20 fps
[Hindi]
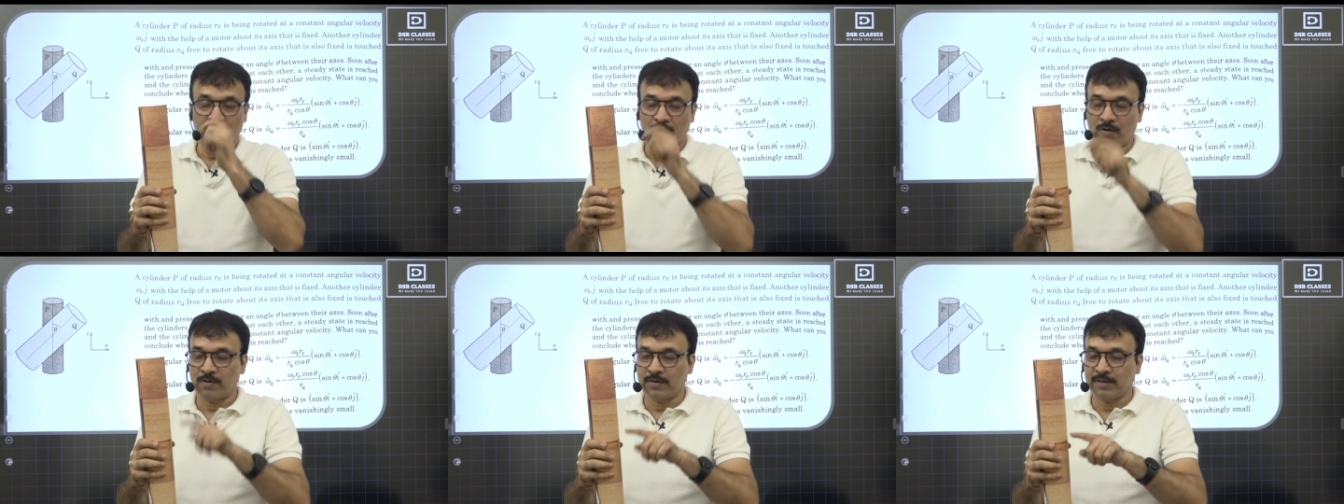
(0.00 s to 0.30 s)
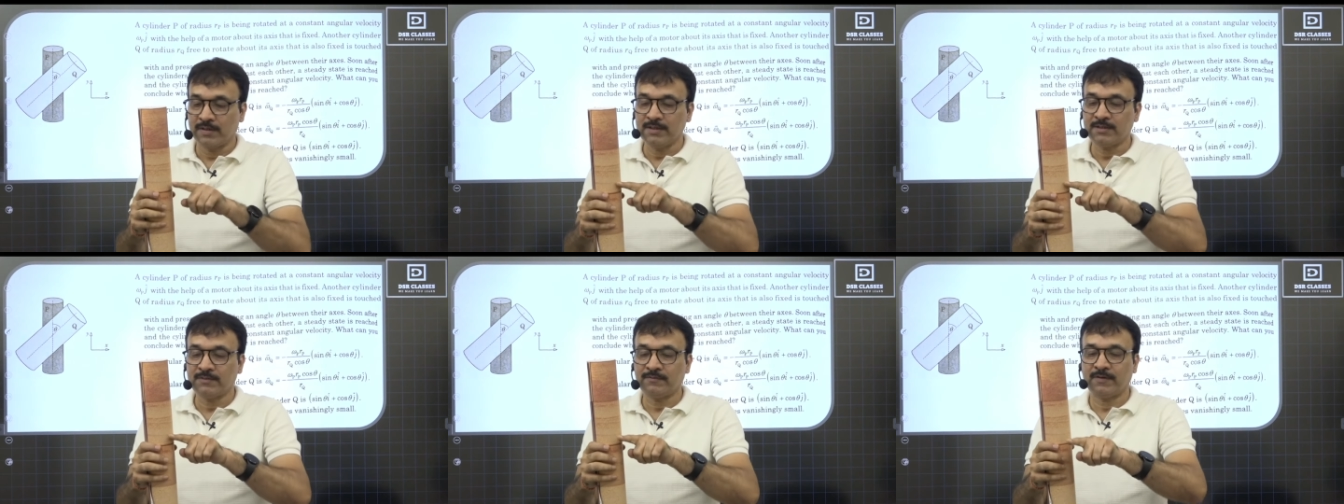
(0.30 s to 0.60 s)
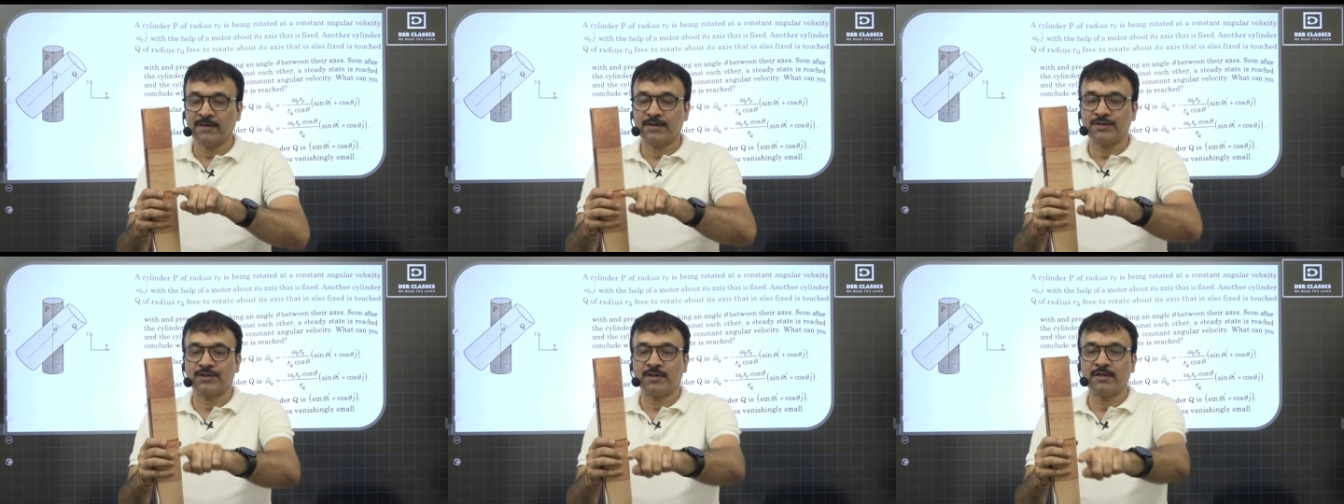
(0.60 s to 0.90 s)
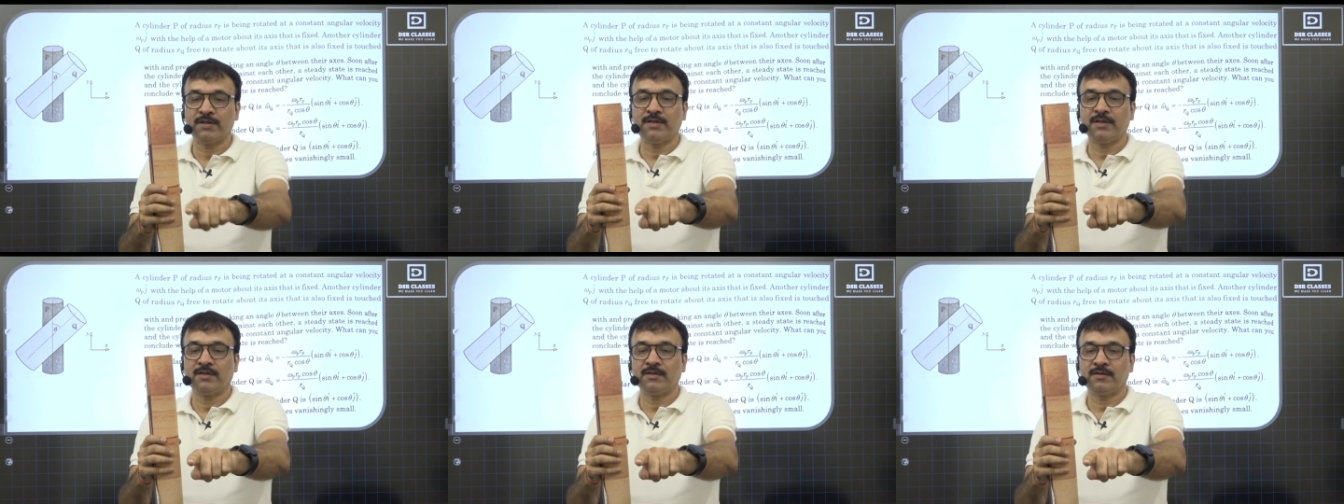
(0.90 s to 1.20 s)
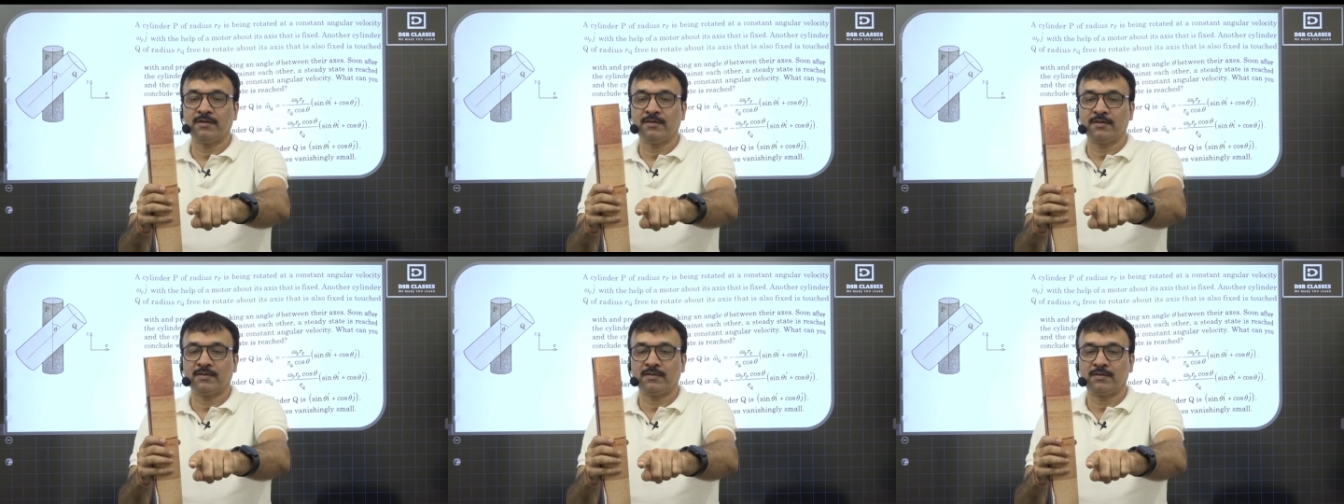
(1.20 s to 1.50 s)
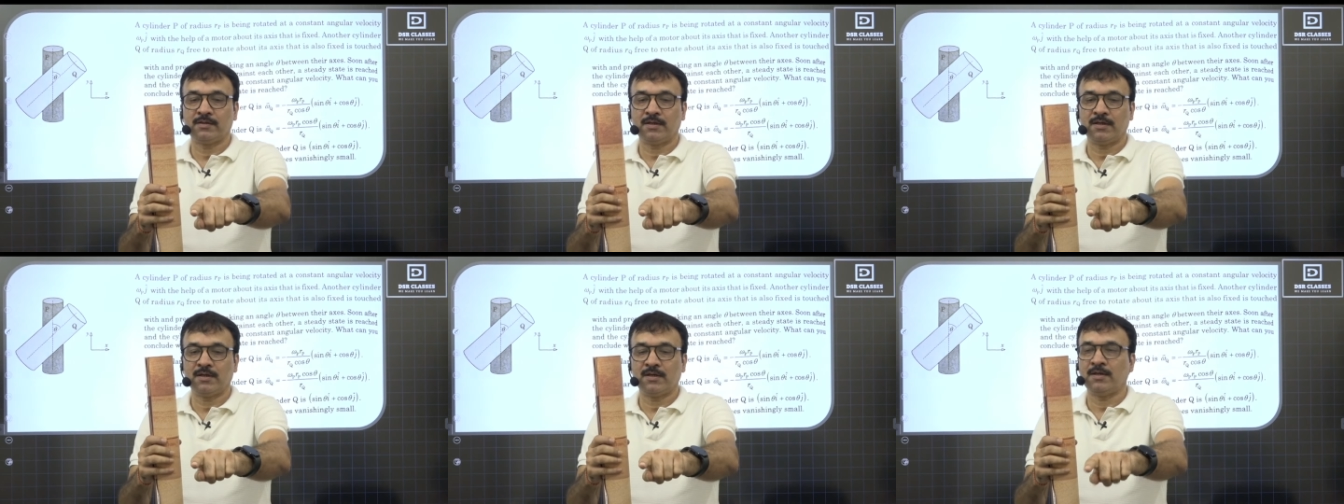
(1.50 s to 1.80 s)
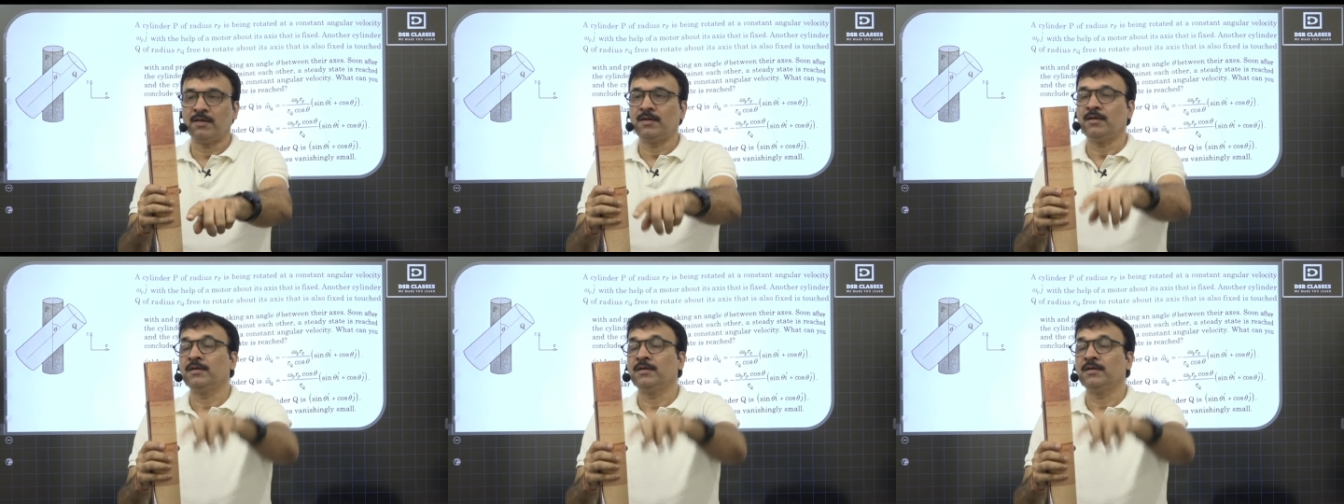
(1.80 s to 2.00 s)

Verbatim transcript: और इस फ्रिक्शन की का